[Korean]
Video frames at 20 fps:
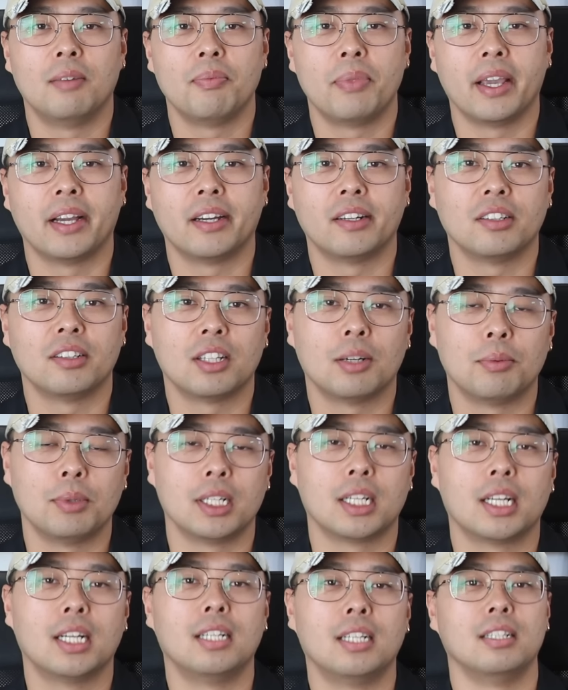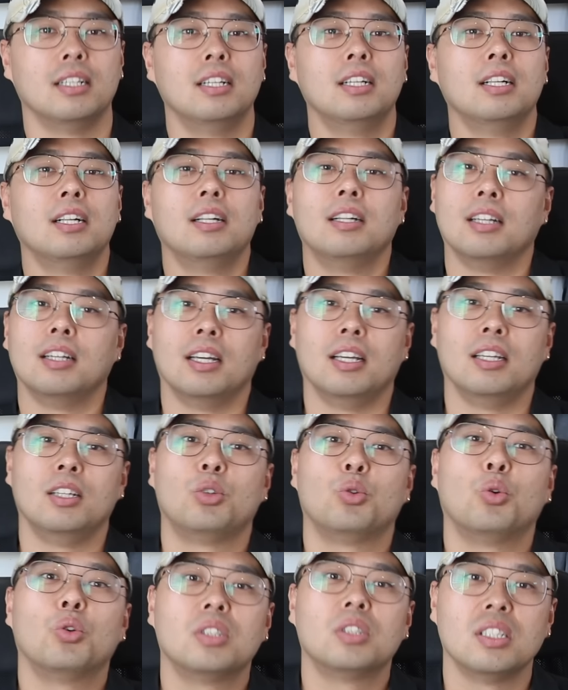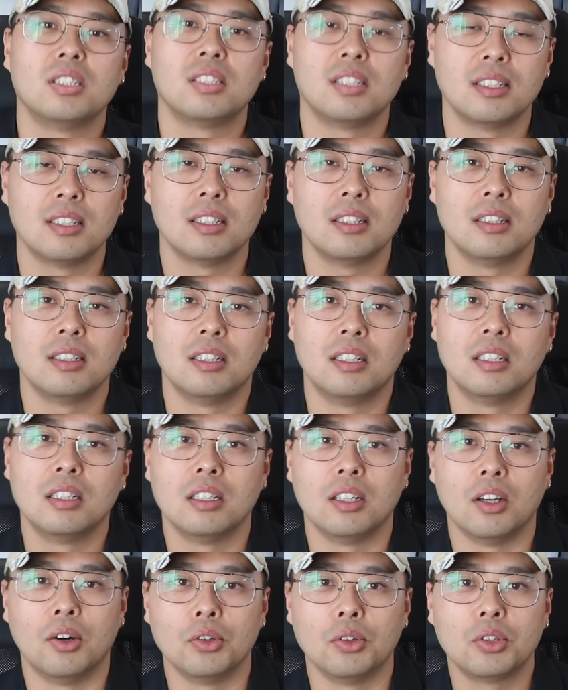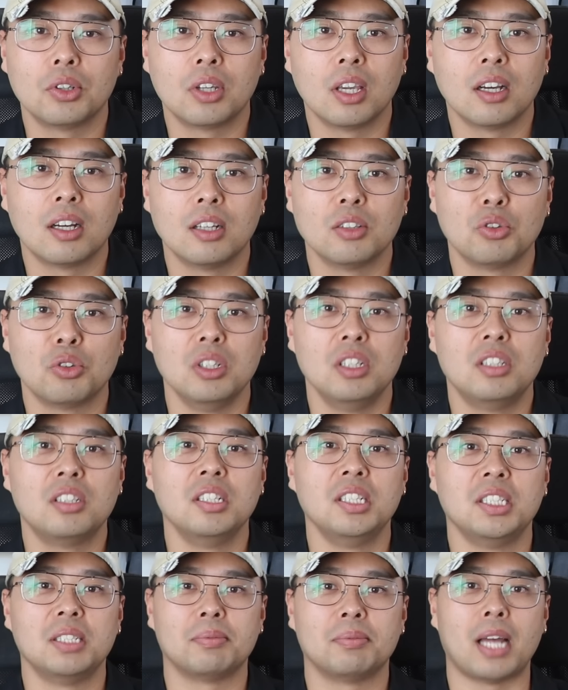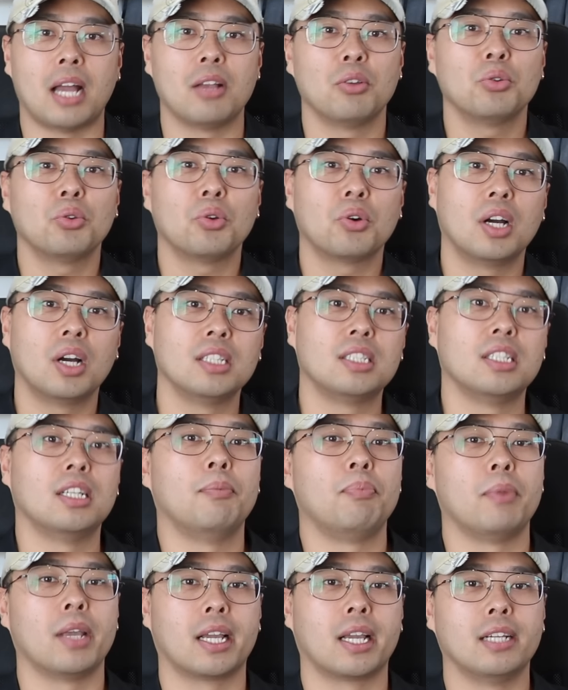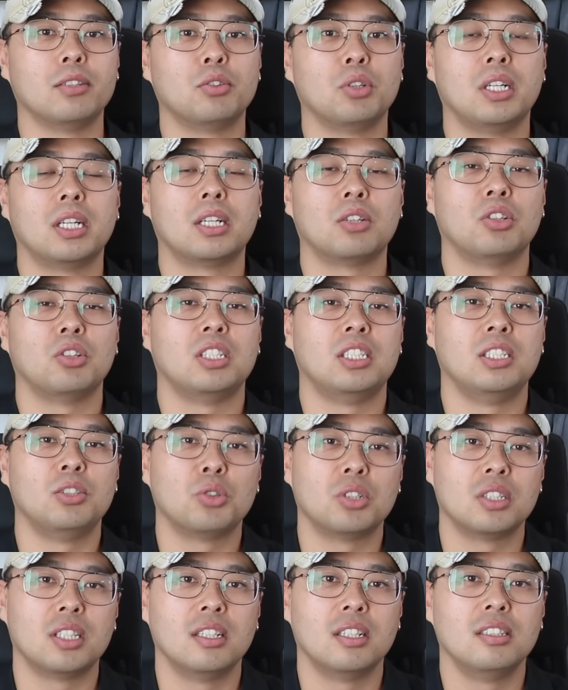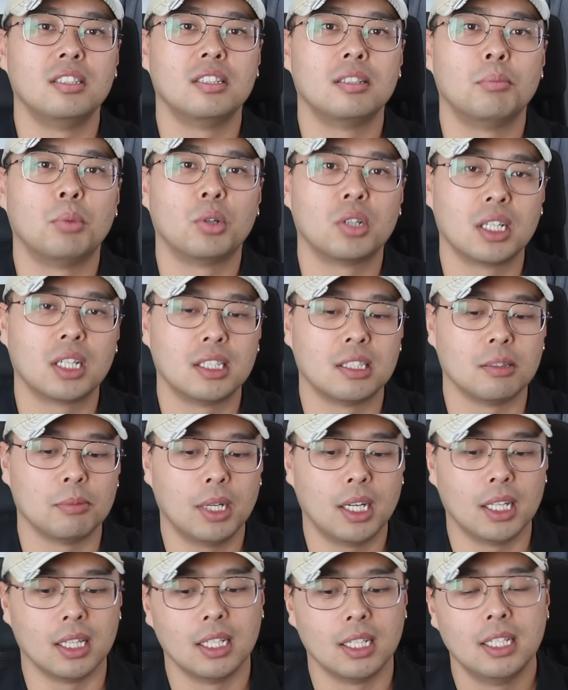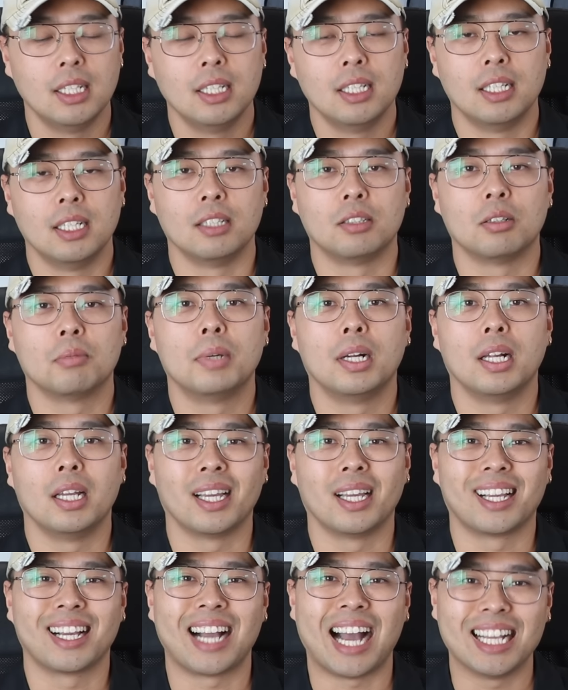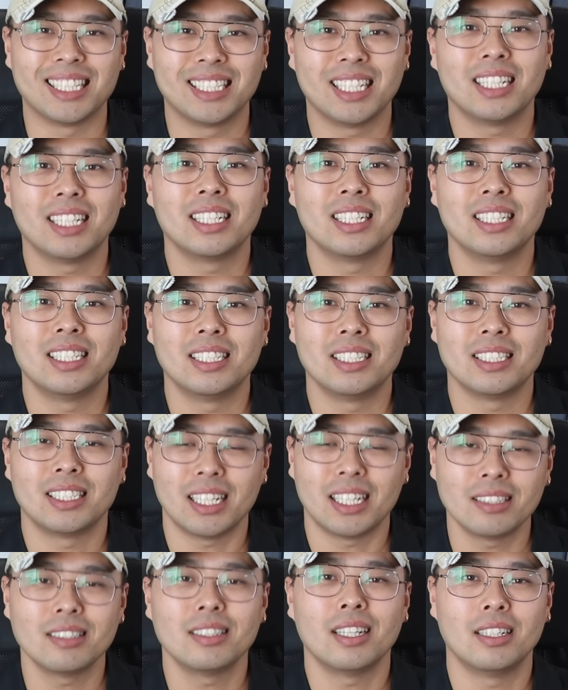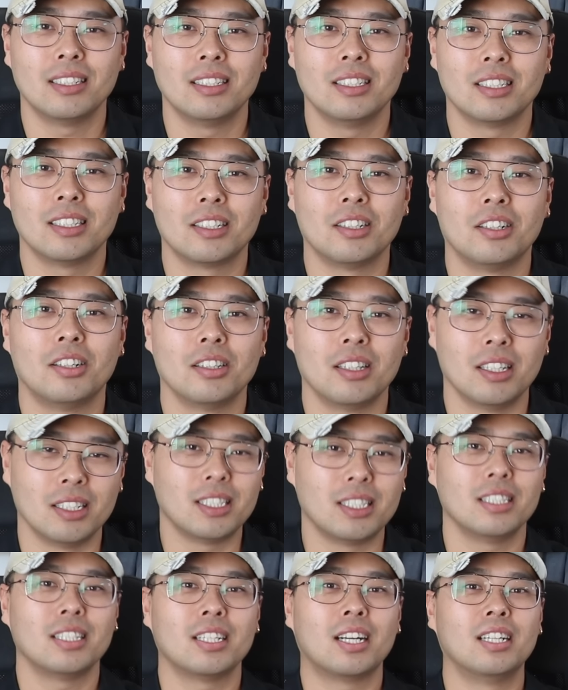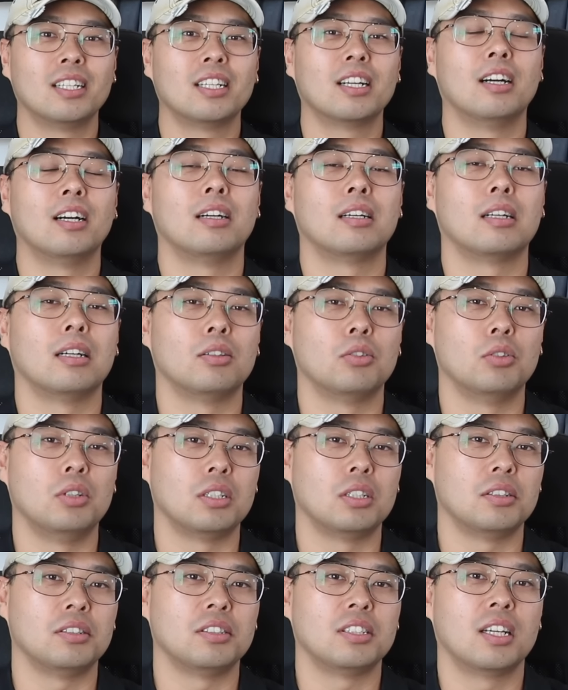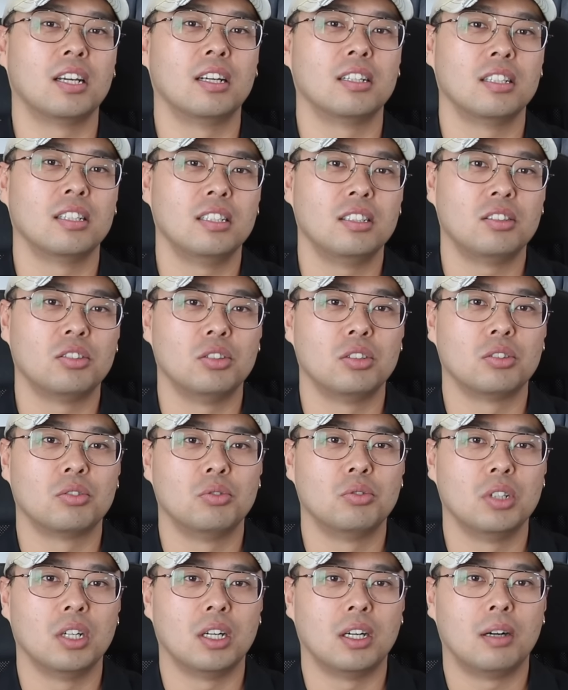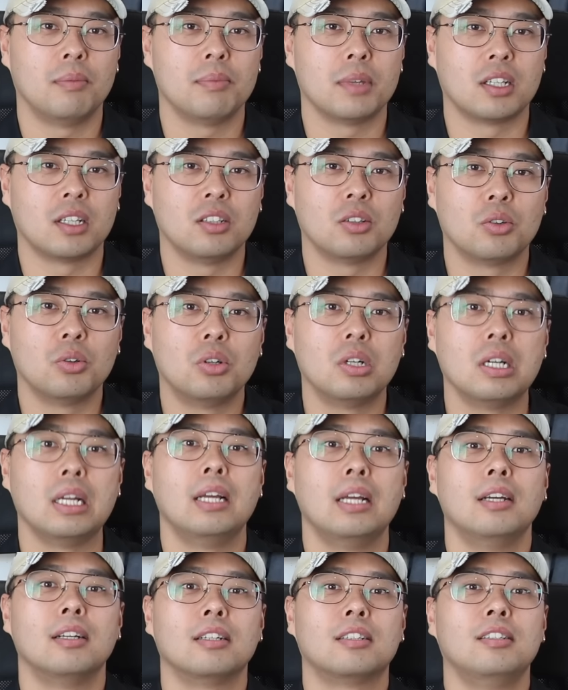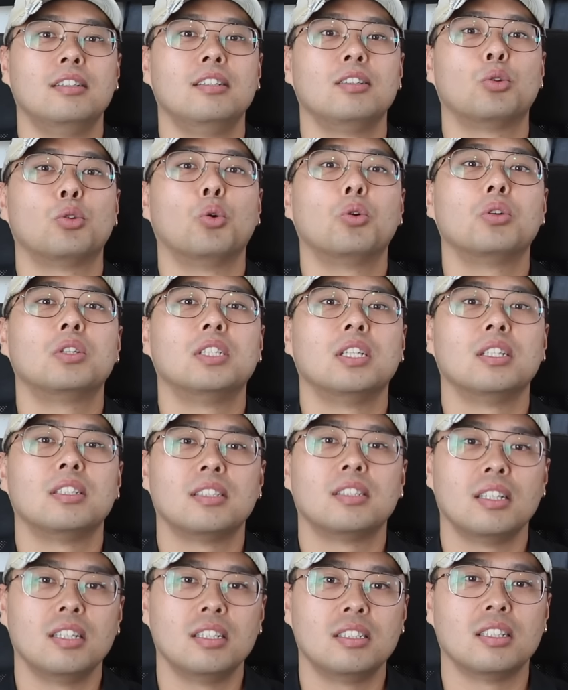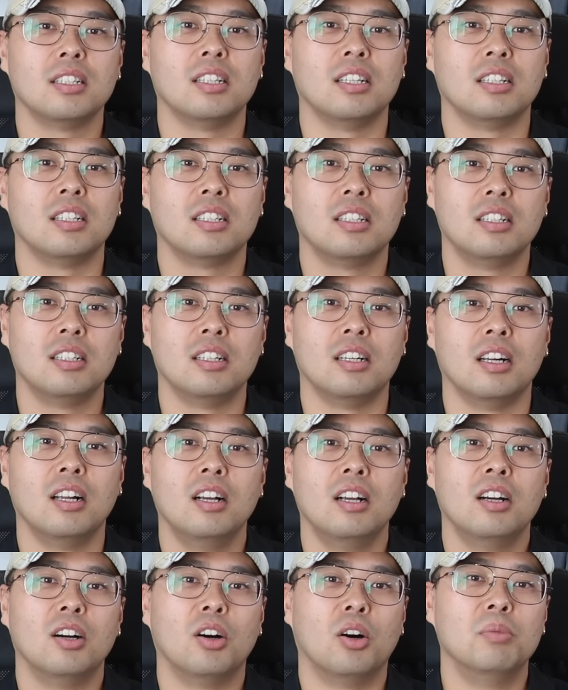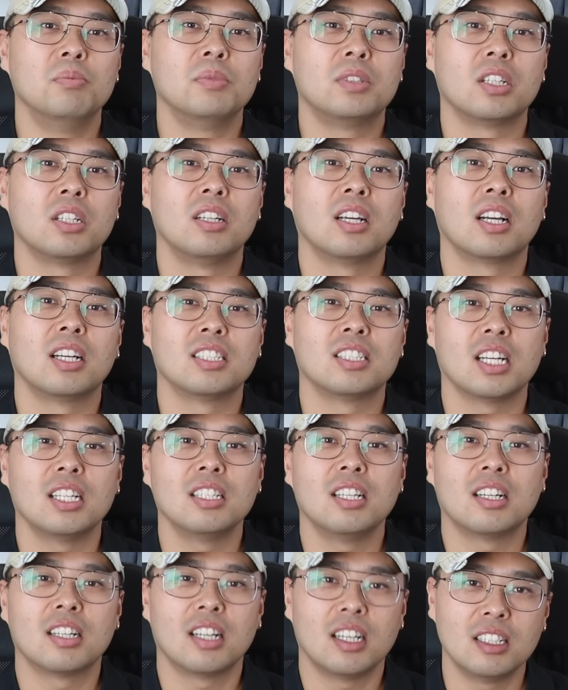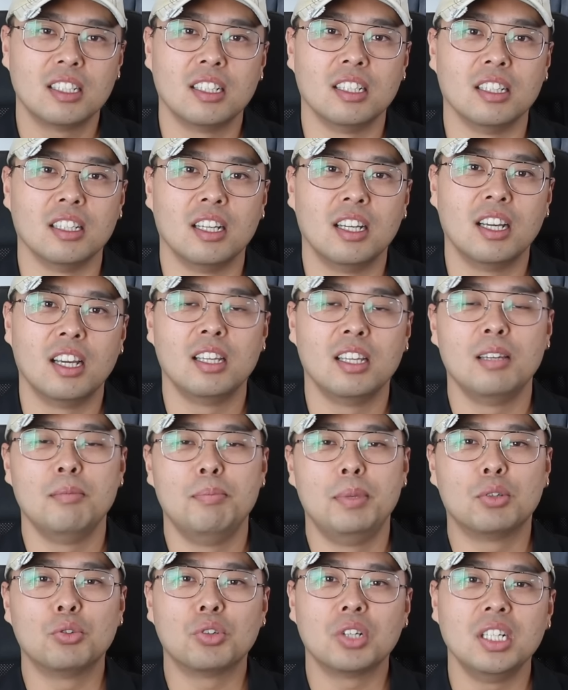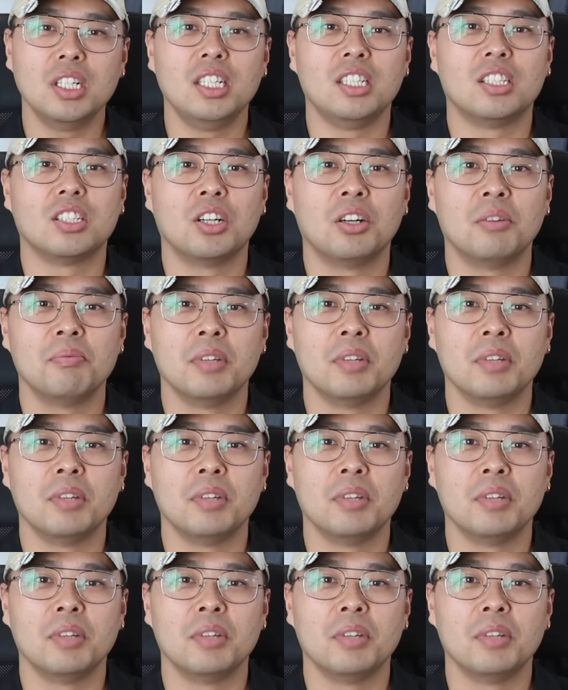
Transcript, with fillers: 네, 그러다 보니까 예, 이 독재 체제는 어떻게 해가지고 2024년도까지 계속 이렇게 또 지속이 되는지는 모르겠지만 예, 정말 가장 짜증나는 그런 예, 체제가 아닌가라고 이렇게 또 생각이 들고요. 네, 그리고 그 독재 체제를 엄청나게 찬양을 하는 예, 이 미국인이 있죠.